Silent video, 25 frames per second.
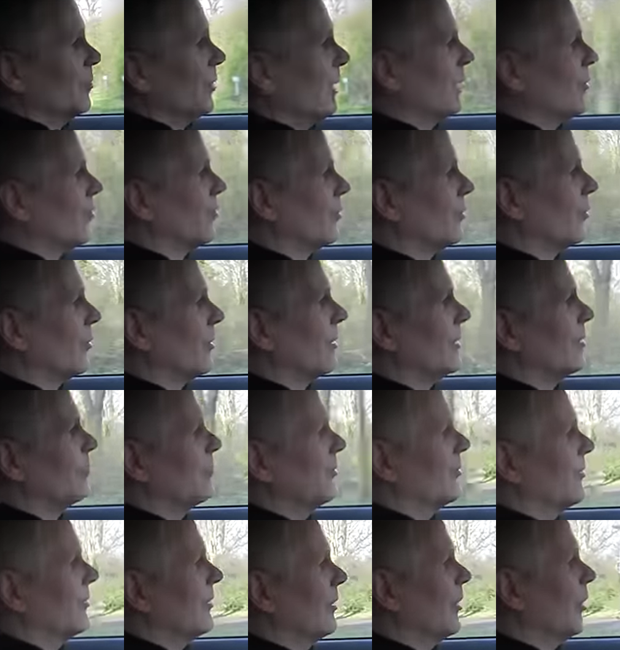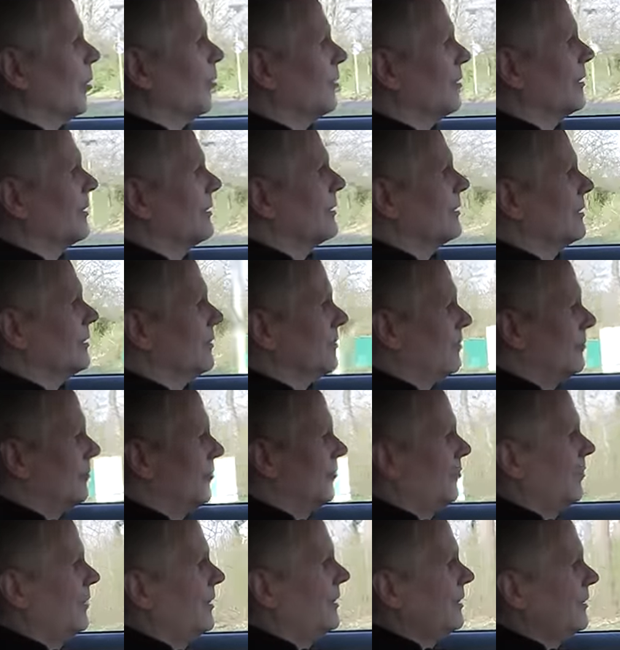Papenburg gibt es, glaube ich,
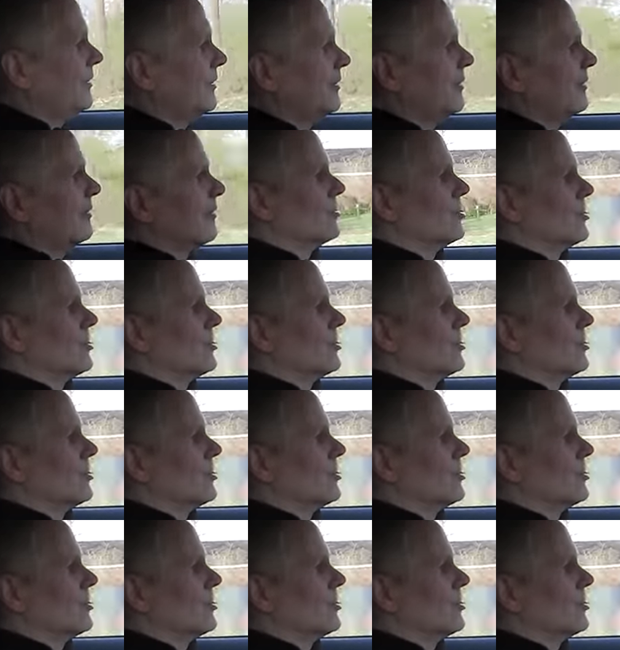vier